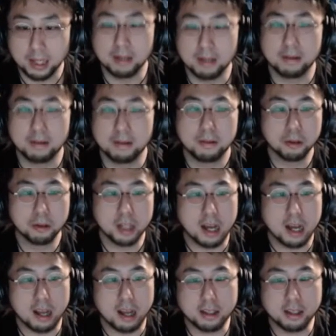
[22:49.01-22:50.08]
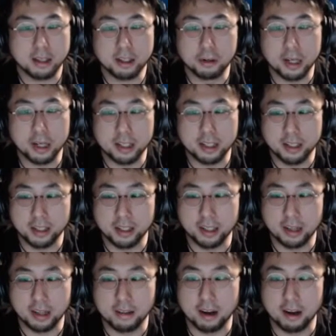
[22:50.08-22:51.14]
ノンタン発達障害って診断さ
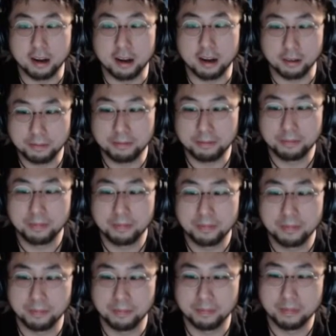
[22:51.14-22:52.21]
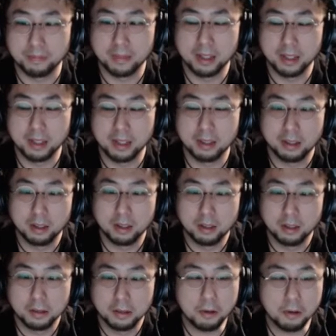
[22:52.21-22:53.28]
れる。うん。
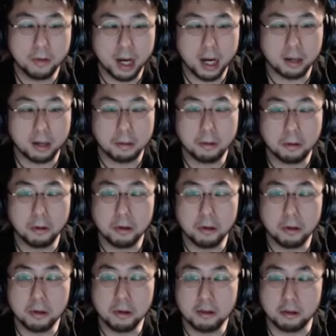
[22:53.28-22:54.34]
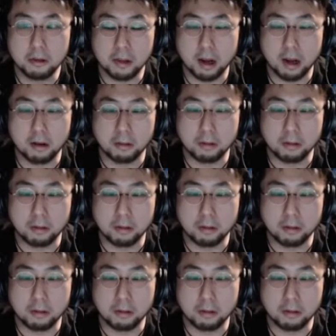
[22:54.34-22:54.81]
要は、こういうテストをされるの。